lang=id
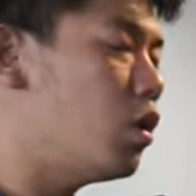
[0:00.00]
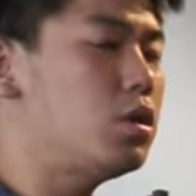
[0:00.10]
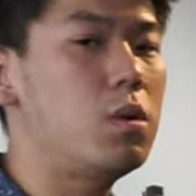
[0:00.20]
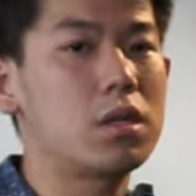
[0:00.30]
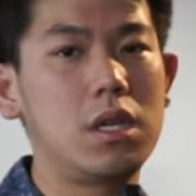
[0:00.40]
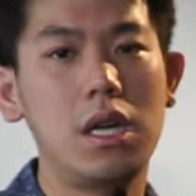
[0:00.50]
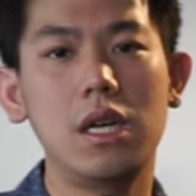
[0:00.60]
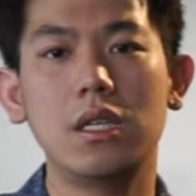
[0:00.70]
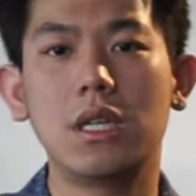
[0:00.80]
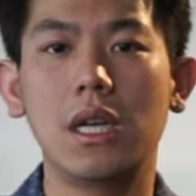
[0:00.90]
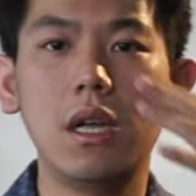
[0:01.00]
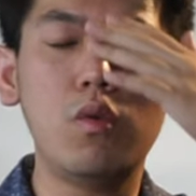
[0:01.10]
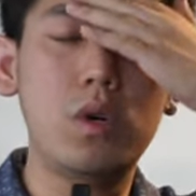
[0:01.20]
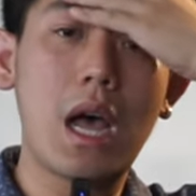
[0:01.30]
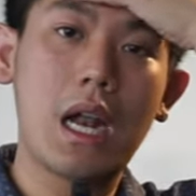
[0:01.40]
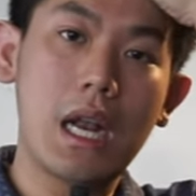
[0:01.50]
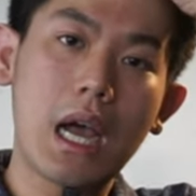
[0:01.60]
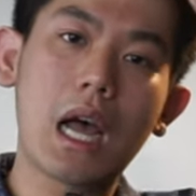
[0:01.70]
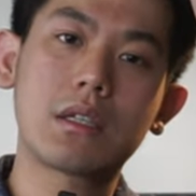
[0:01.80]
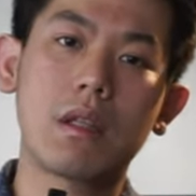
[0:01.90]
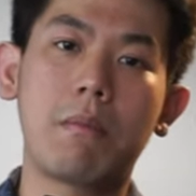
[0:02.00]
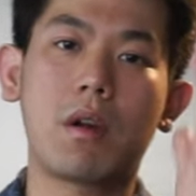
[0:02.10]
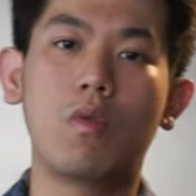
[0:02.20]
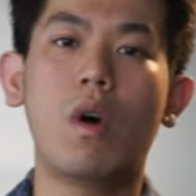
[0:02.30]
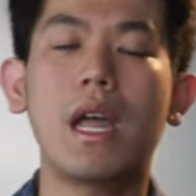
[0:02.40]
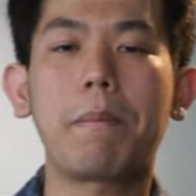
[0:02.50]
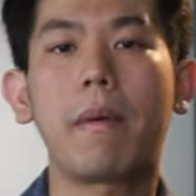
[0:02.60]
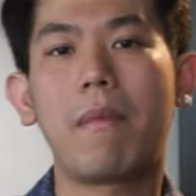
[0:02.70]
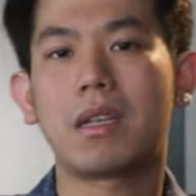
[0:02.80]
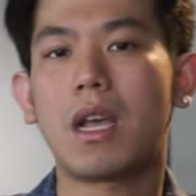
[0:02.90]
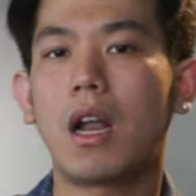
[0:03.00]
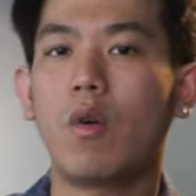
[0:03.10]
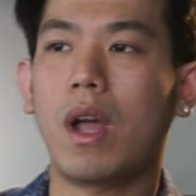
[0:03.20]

gue juga sendiri di sini udah ada customer gue yang pemasangan